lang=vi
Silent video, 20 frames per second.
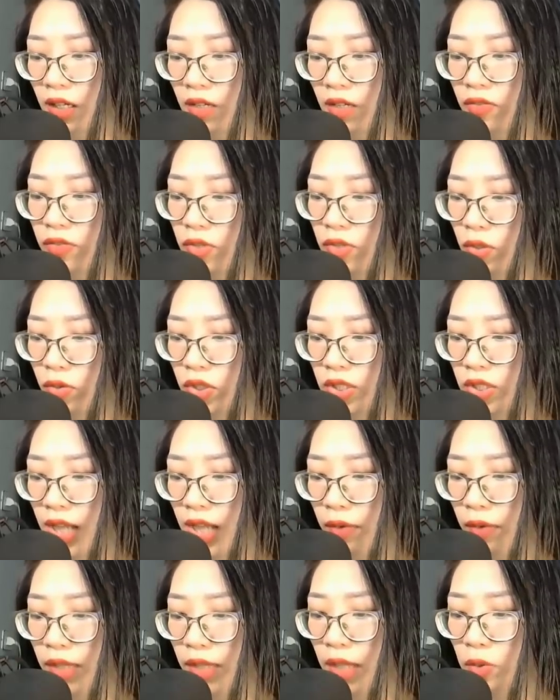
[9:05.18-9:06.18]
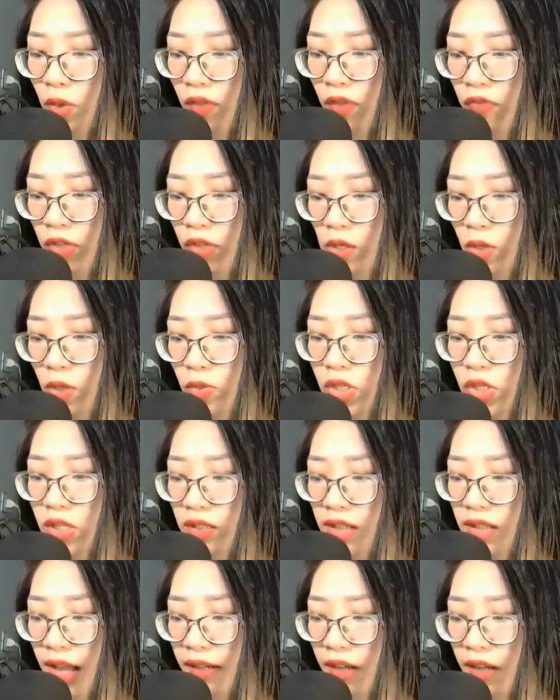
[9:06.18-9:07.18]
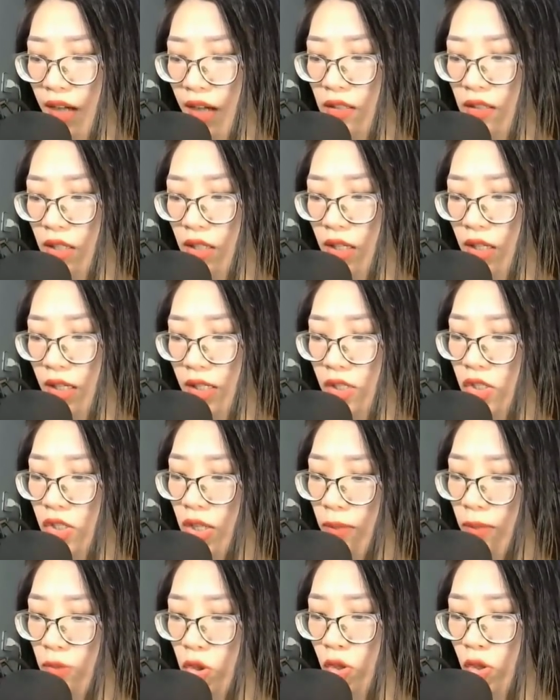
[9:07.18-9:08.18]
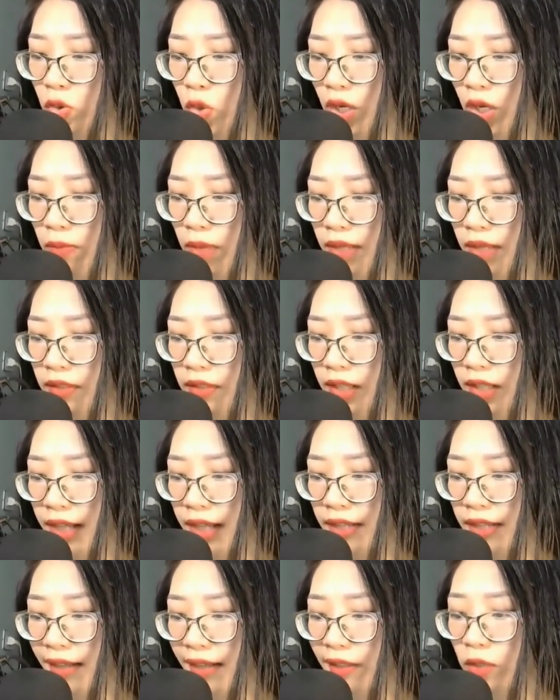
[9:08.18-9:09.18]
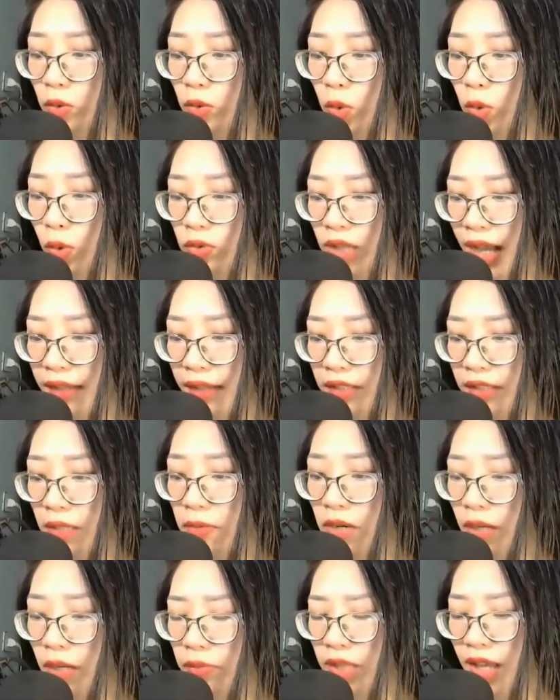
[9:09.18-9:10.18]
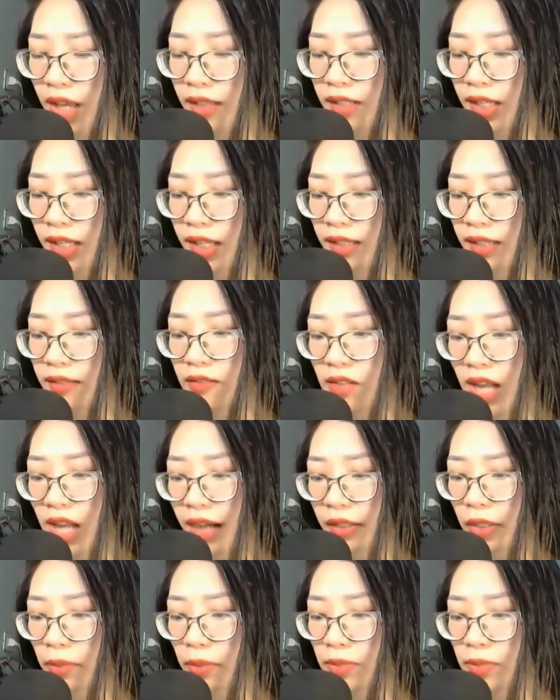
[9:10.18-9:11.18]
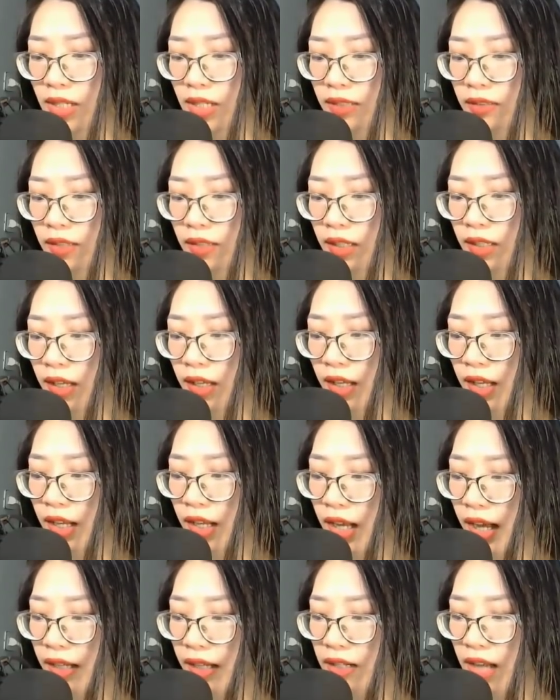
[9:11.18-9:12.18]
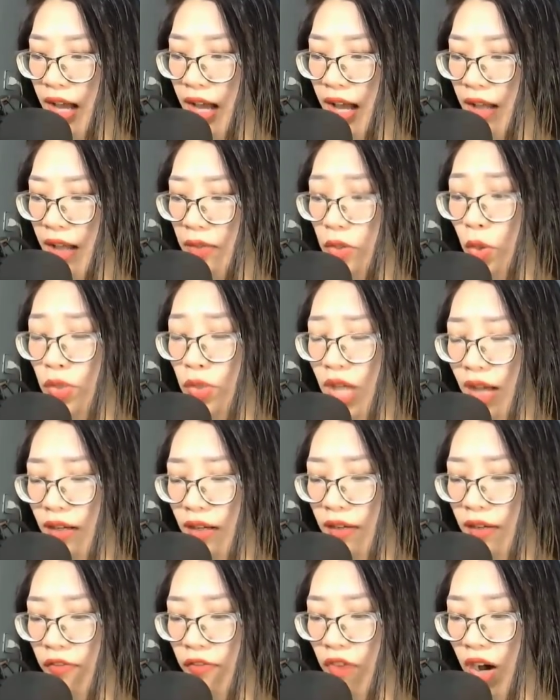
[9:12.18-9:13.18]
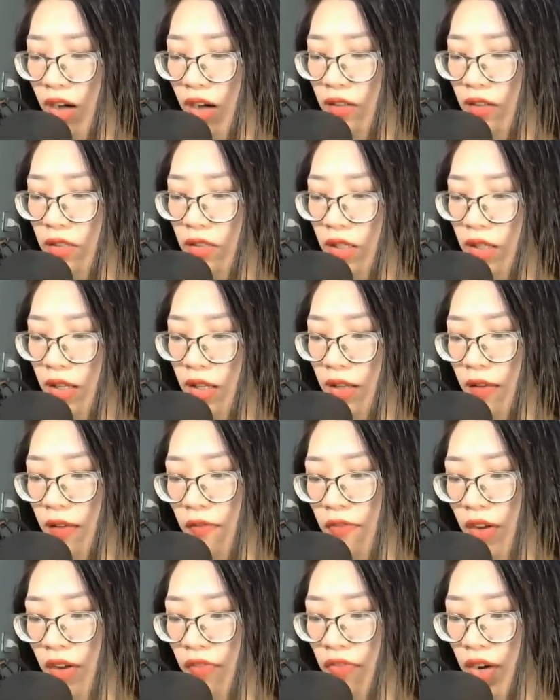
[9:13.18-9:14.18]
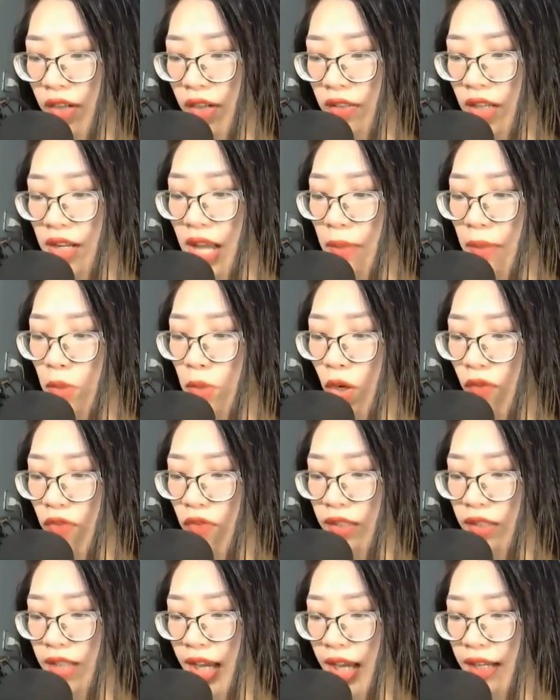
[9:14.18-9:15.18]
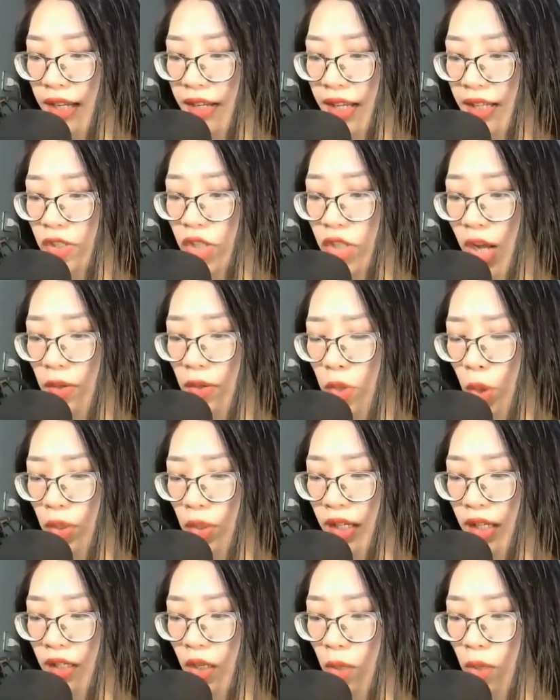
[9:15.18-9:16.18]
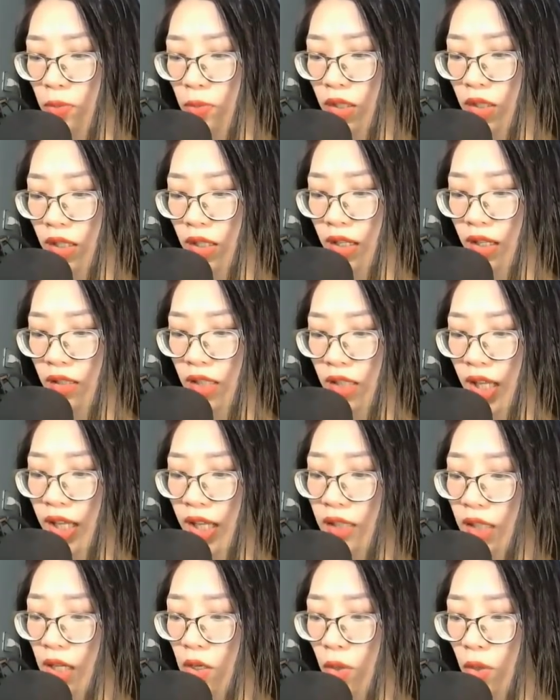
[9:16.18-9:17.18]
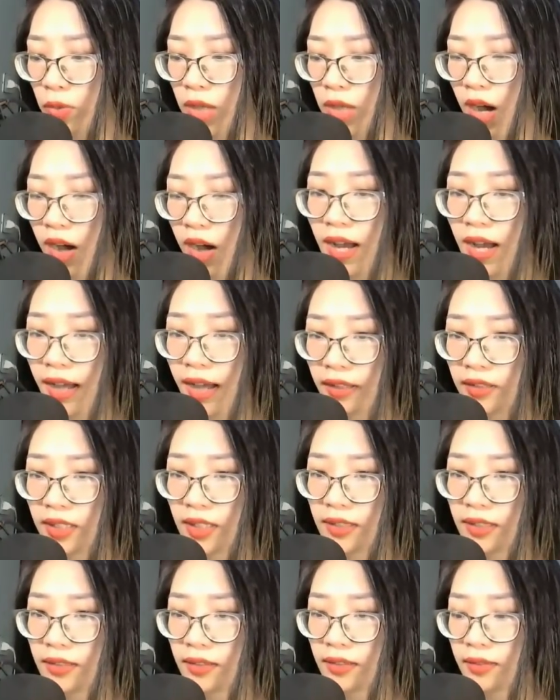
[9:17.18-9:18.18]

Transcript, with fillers: Dù sao nghe đối phương lúc trước đã nói, trong số truy binh khả năng có tồn tại cấp hợp thể kỳ là không lớn, hẳn là đủ để ứng phó. Về phần có đem đồ vật này đi trao đổi hay không, thì tới lúc đó hẳn tính.